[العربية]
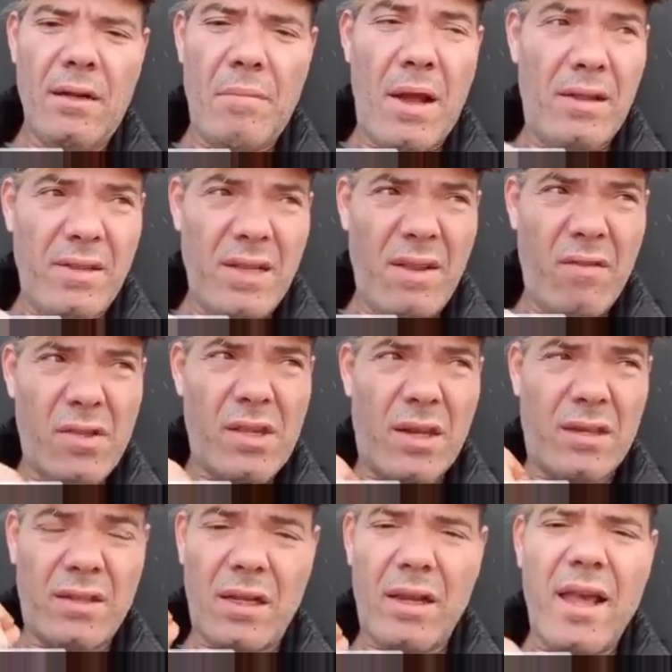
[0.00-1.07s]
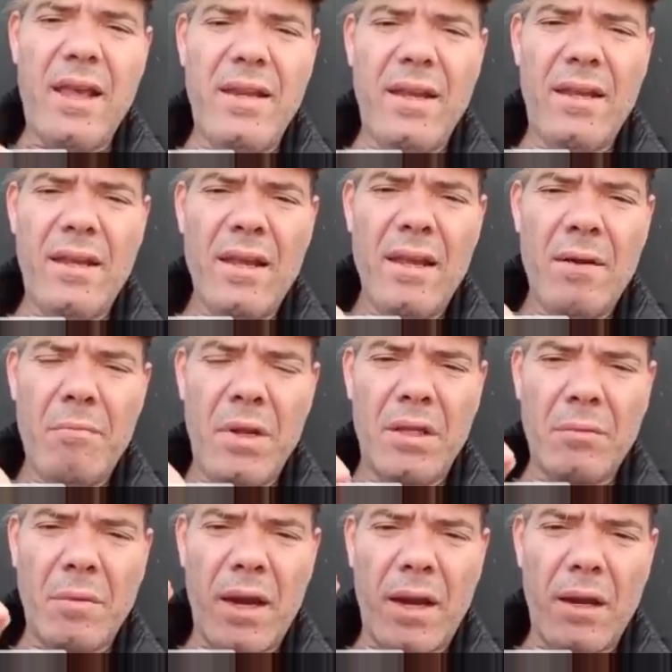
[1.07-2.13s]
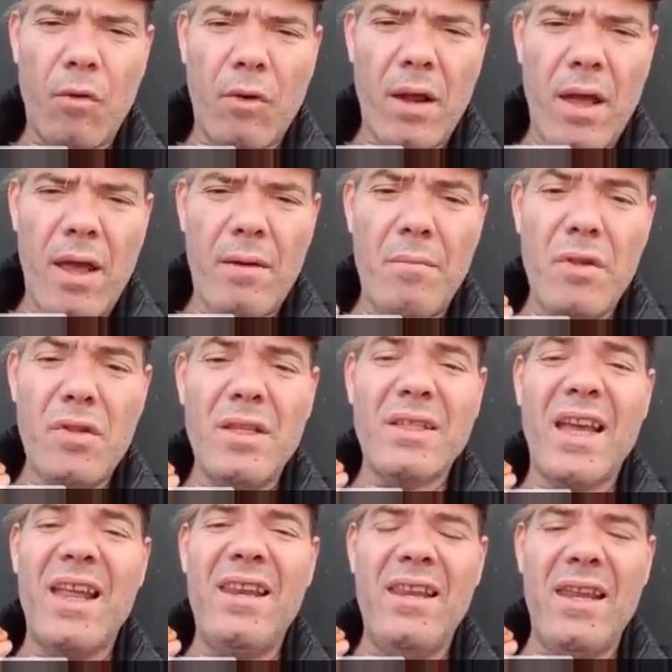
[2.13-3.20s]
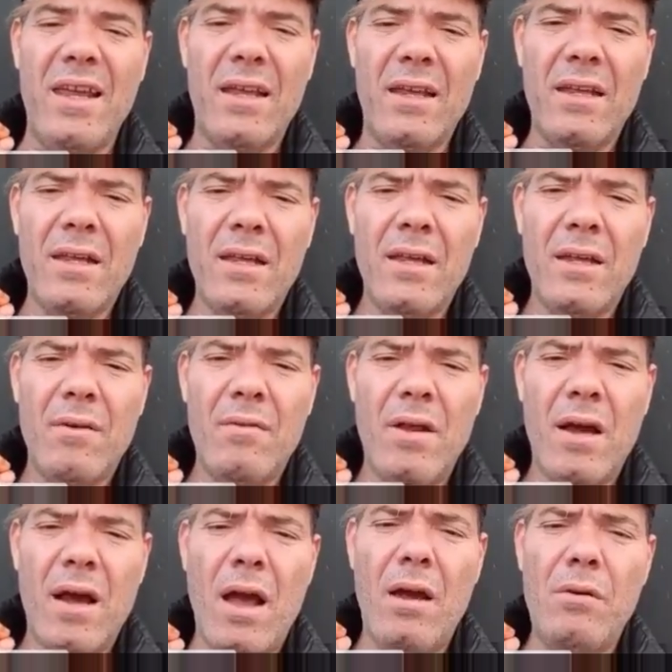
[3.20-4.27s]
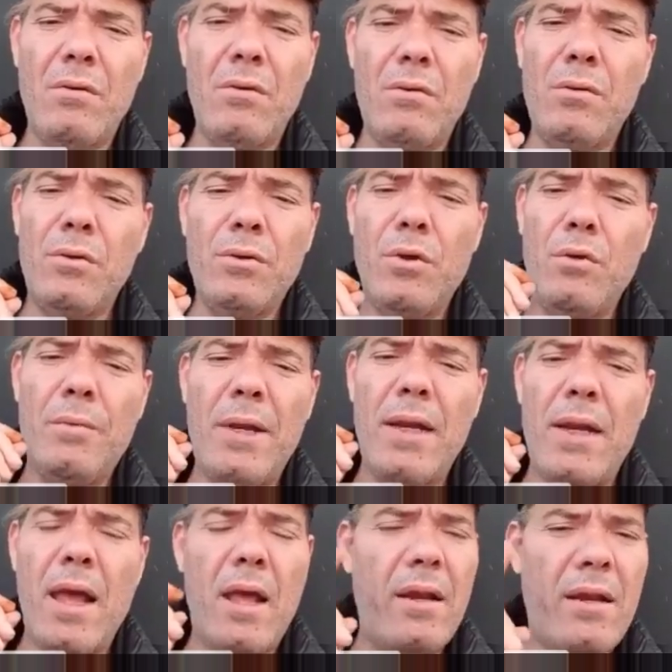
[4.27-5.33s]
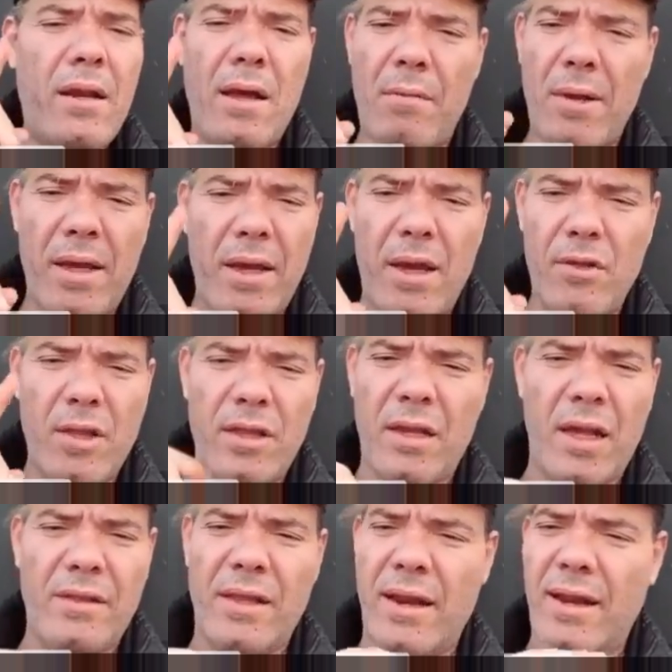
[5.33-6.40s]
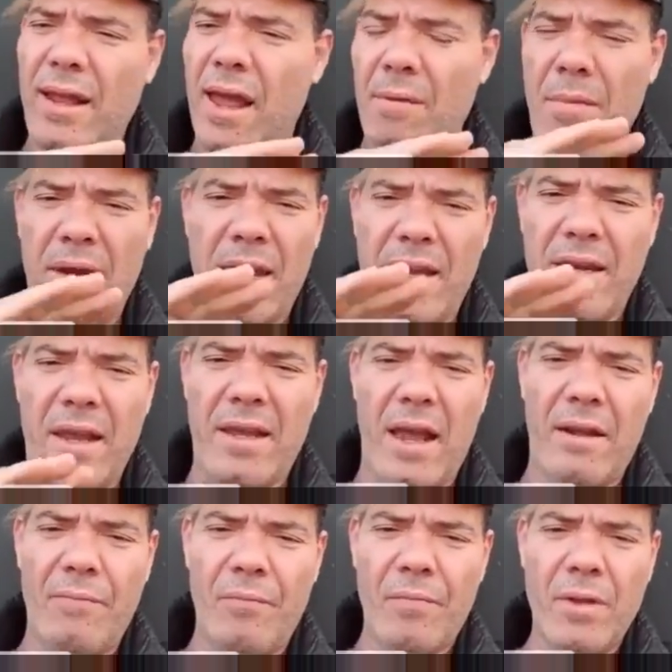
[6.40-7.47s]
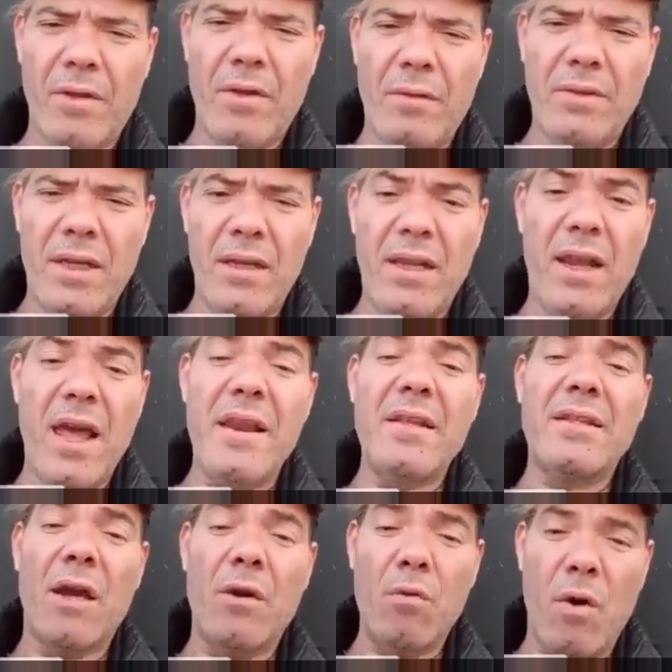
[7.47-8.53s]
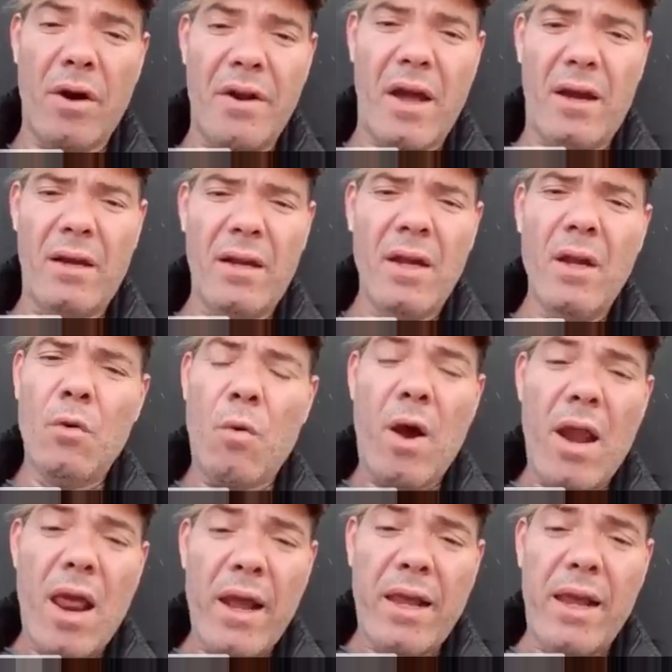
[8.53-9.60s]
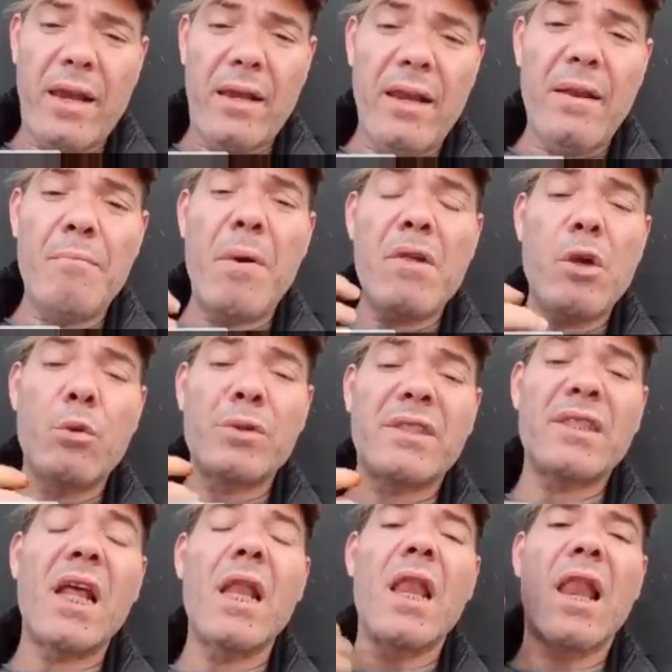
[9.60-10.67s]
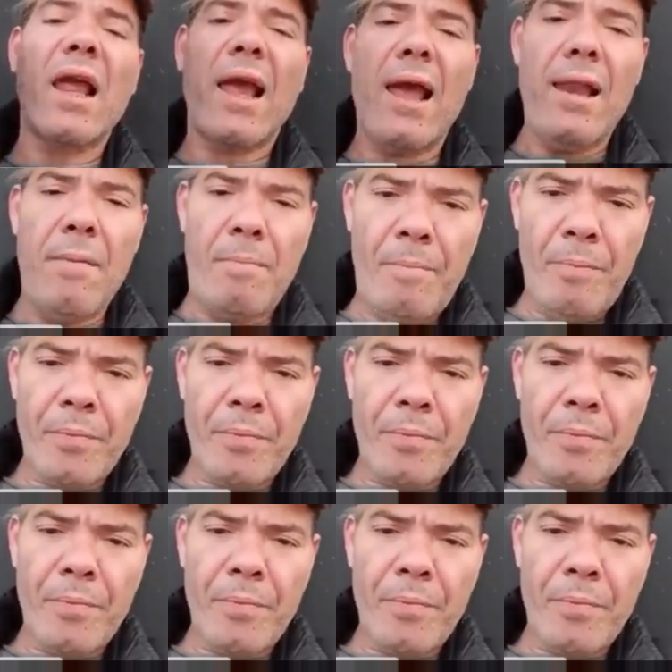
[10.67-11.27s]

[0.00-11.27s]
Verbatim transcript: عرفت كيفاش يعني ملي تقرا القران ماشي تغنيه لا اعوذ بالله لا ما كايناش هذيك الهضره كاع ما كاينه كاع فهمتيني لان حتى هو غنى ولكن باش يوصل للقلب